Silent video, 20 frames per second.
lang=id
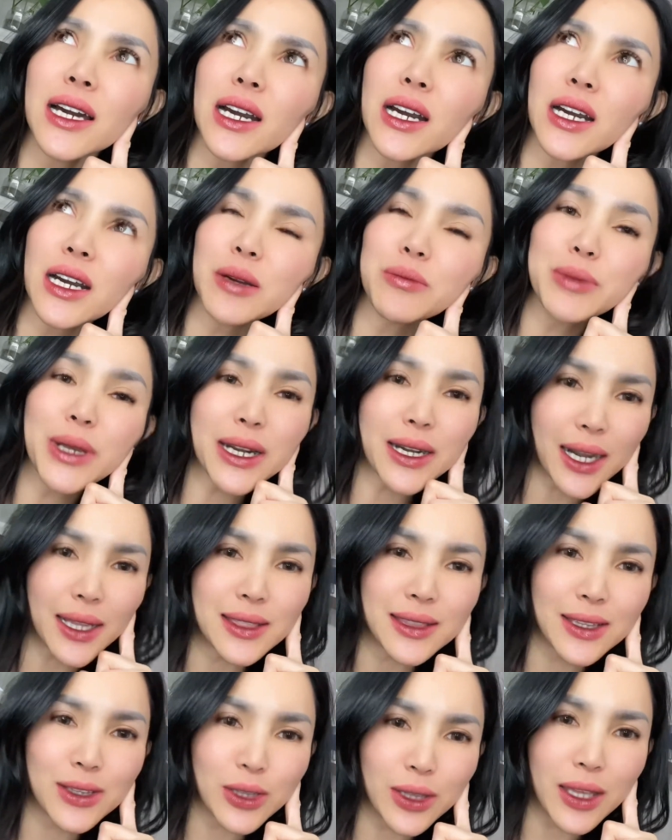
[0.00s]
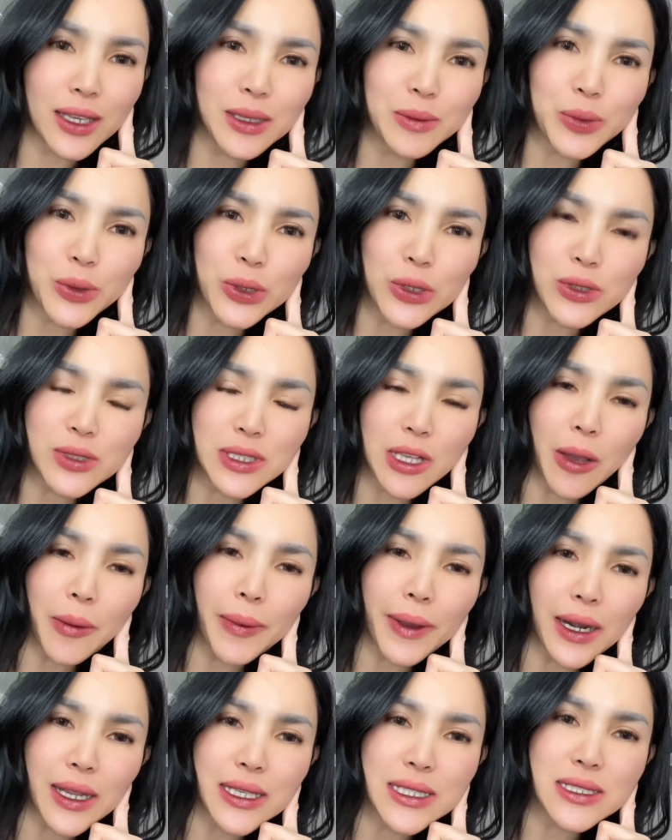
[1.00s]
uh, berat gitu ya dipikul sama
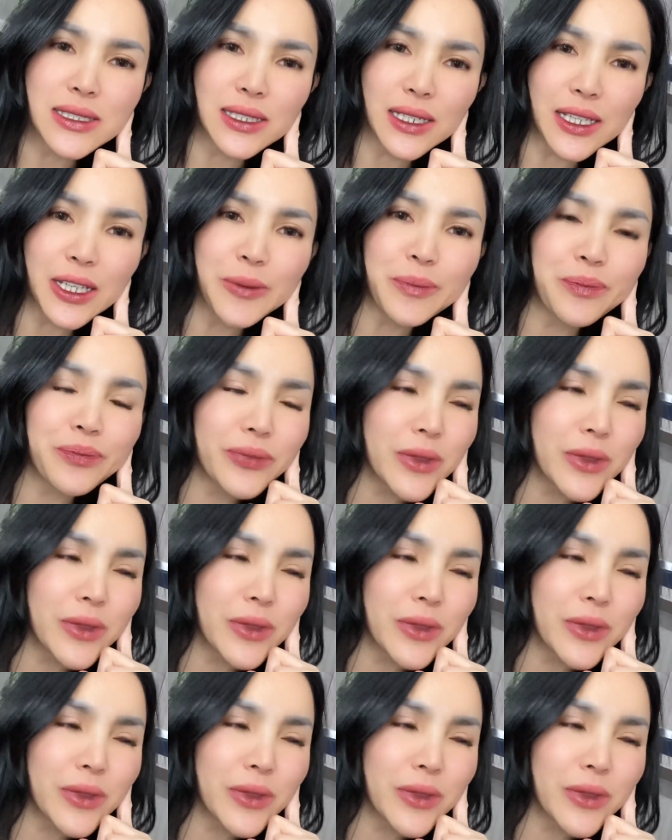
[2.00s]
para istri